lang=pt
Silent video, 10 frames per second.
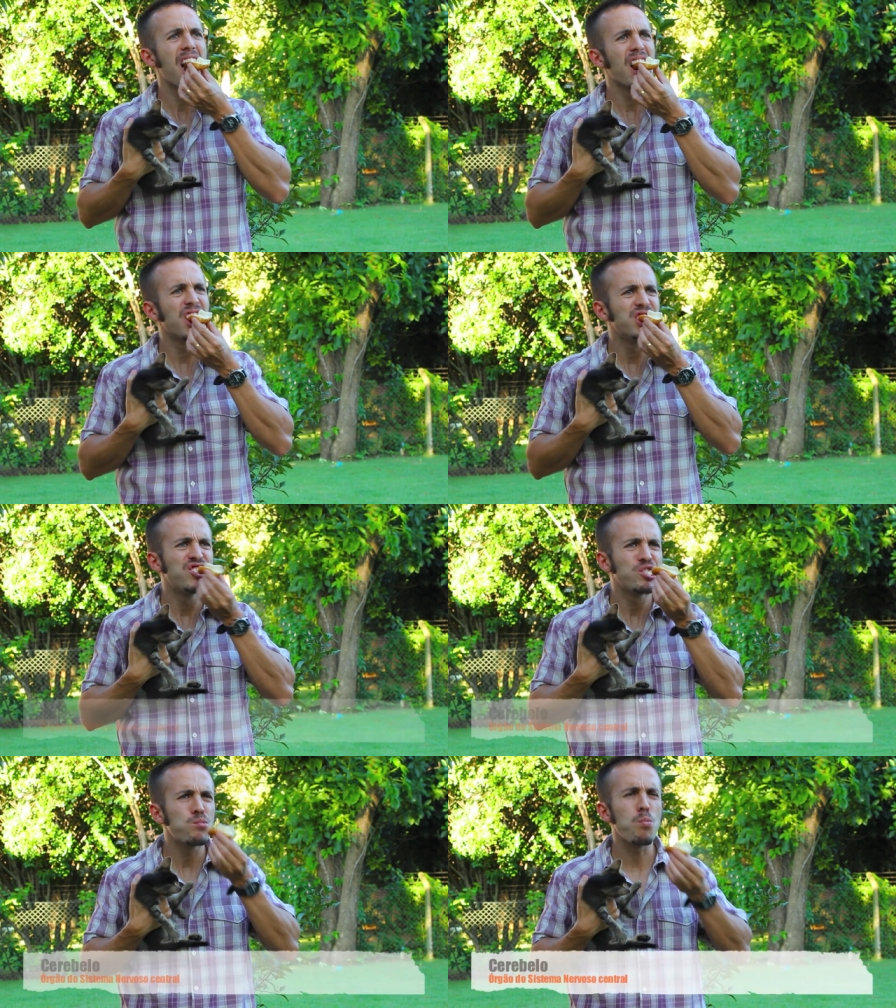O
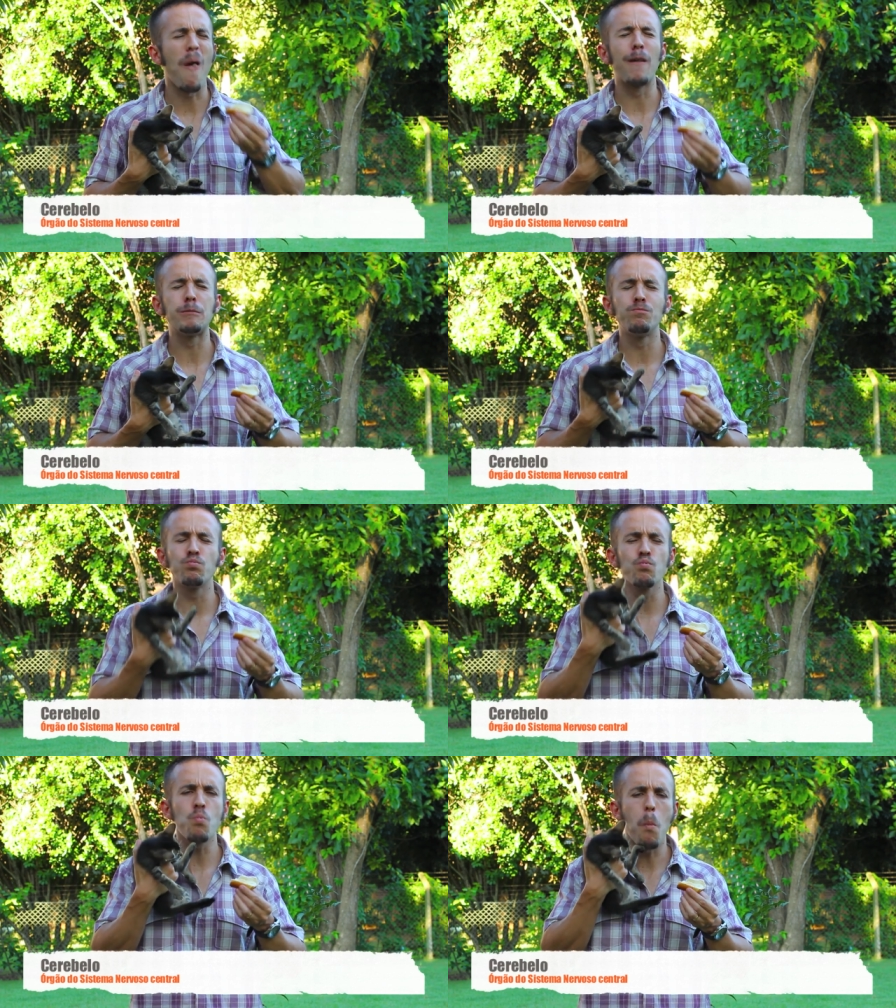cerebelo deles
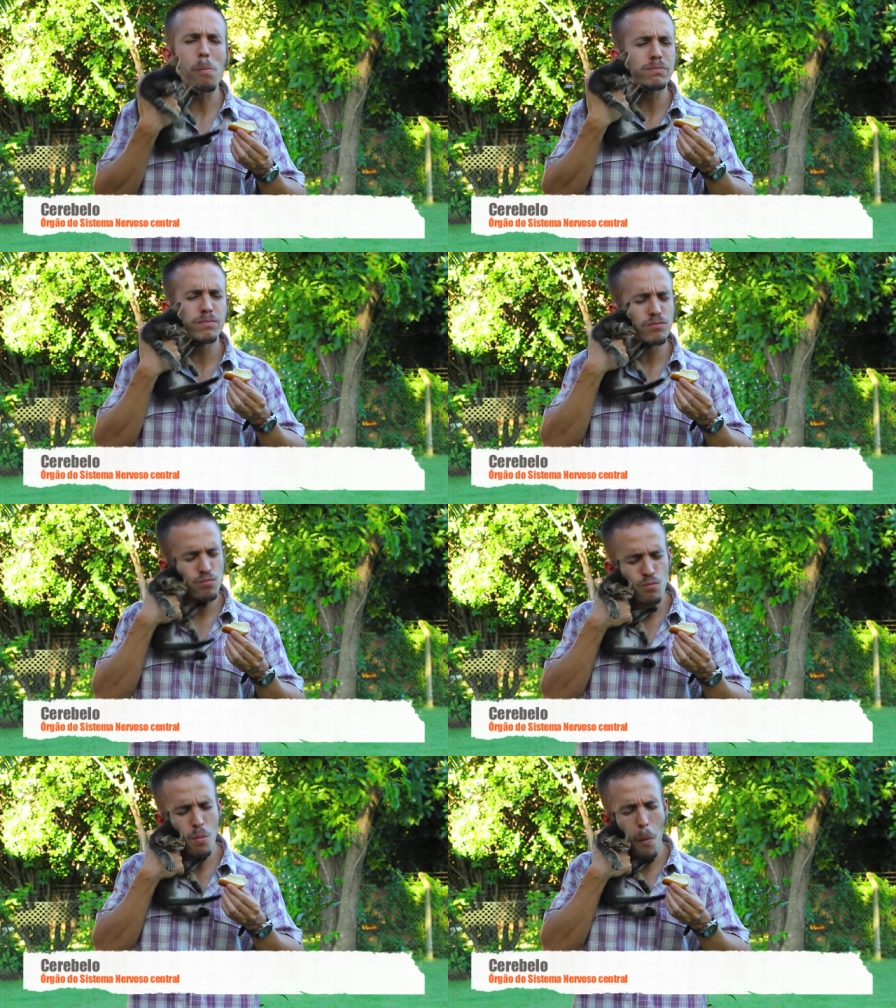é muito mais
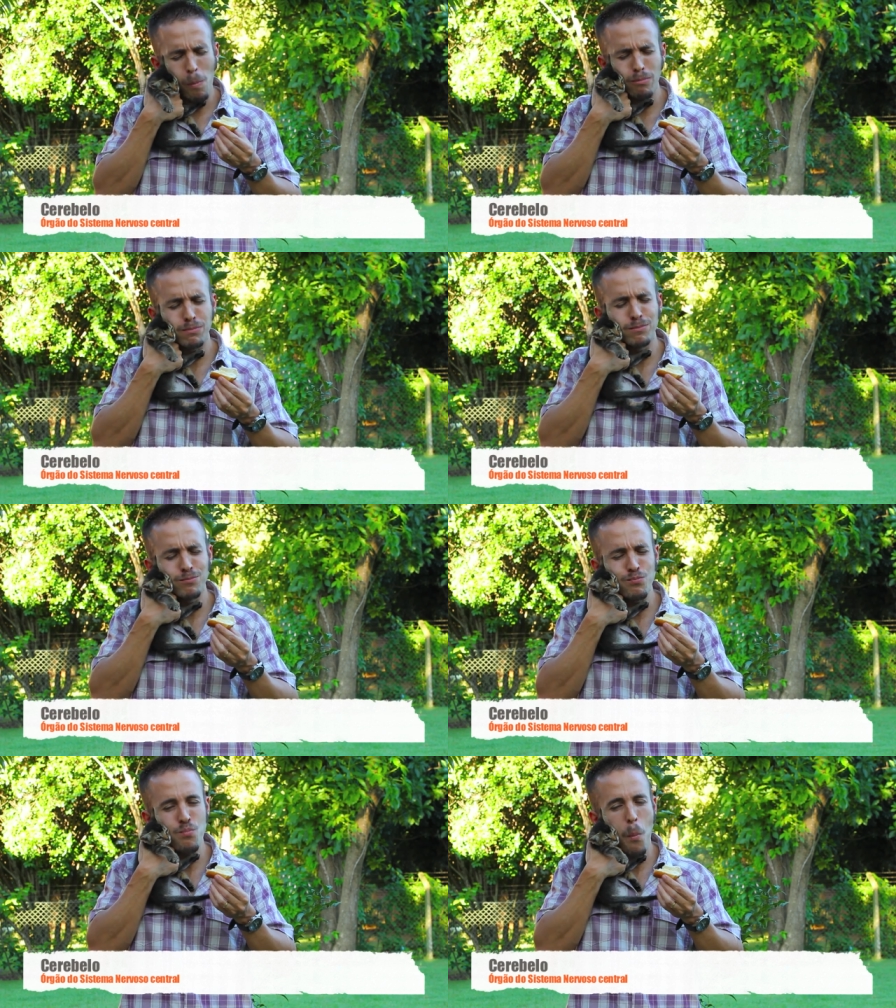desenvolvido que o
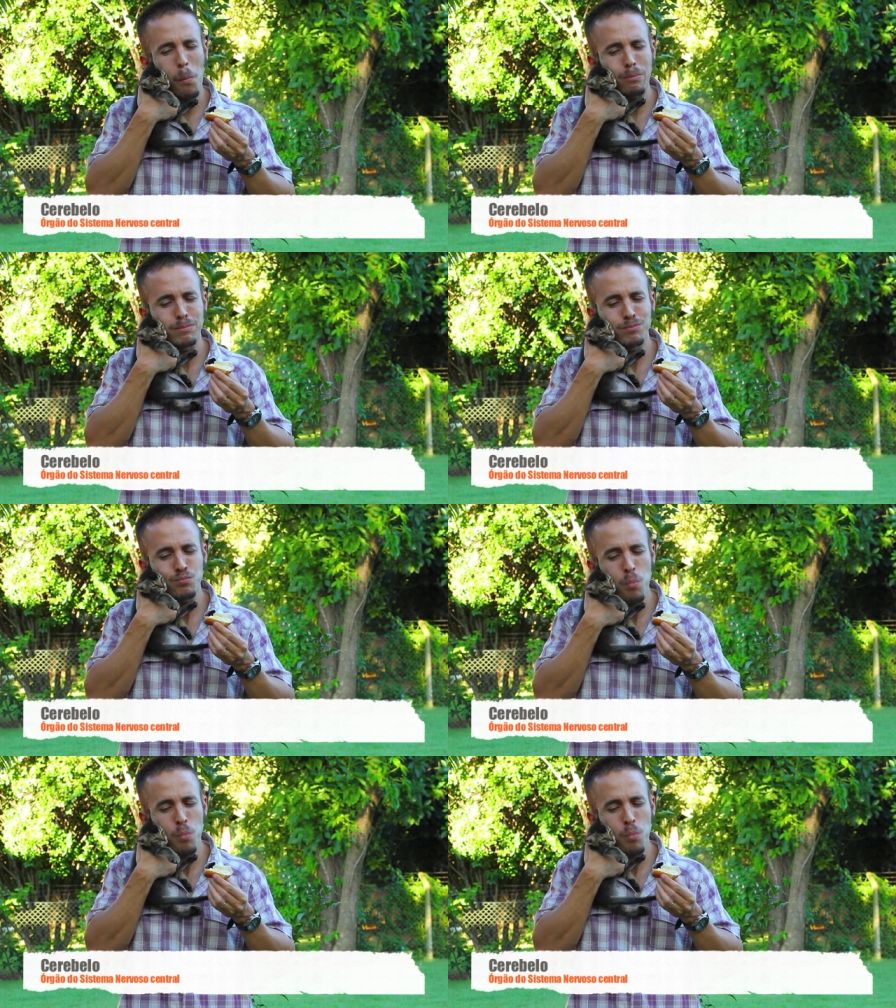nosso, por exemplo.